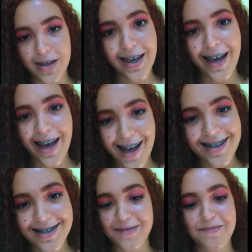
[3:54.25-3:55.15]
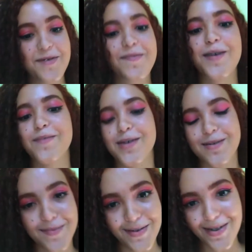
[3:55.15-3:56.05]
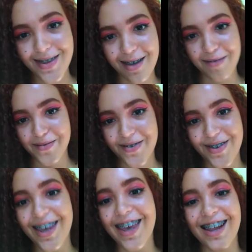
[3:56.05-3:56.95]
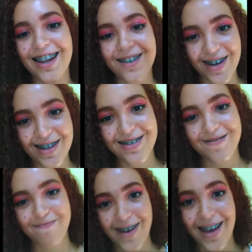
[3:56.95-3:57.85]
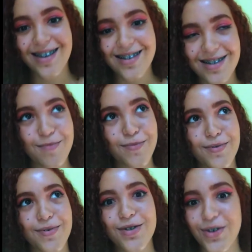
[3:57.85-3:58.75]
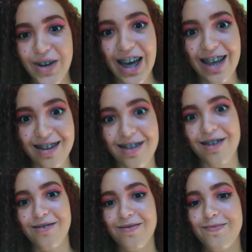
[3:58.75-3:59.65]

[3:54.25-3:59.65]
Aqui em casa, meu pai passa muito tempo. E ele faz mais, tipo, jogar, entendeu?